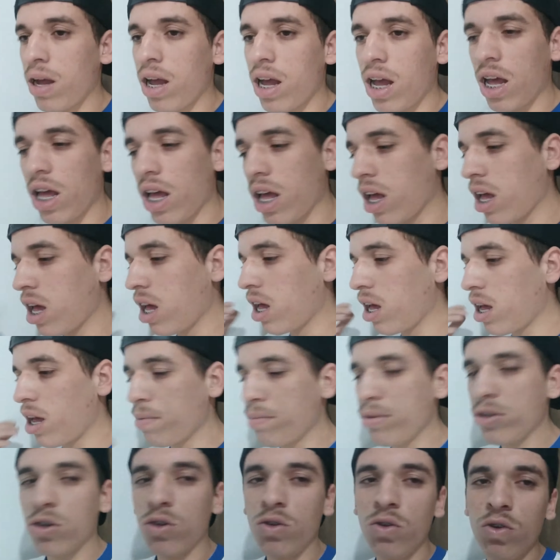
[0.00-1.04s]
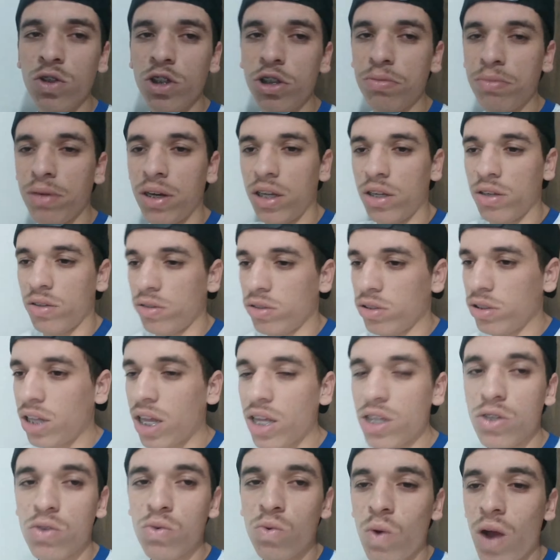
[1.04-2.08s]
a, a Absolute, mano?
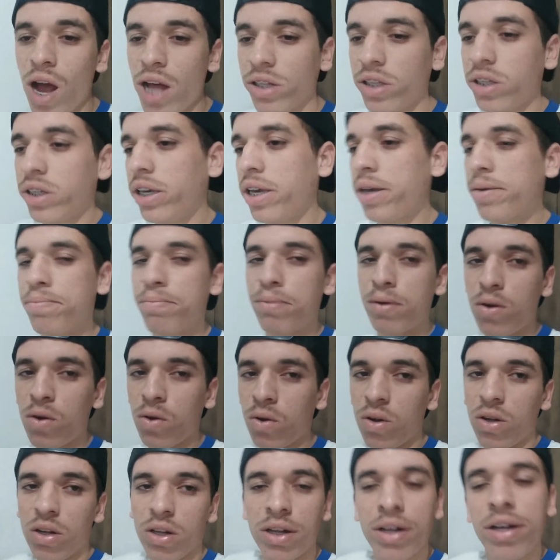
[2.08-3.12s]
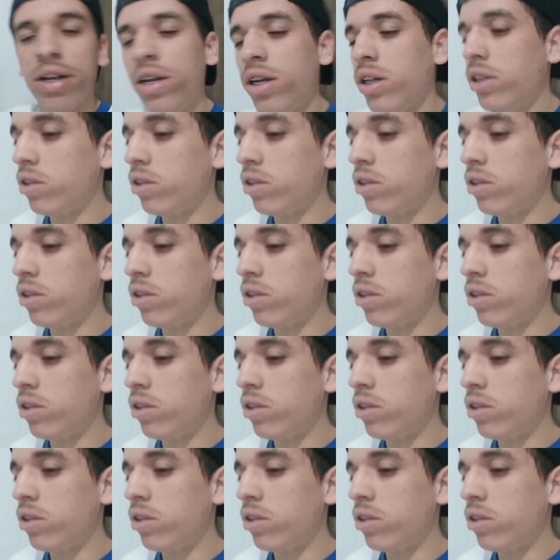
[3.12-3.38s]
Tá zoada? Quebrou?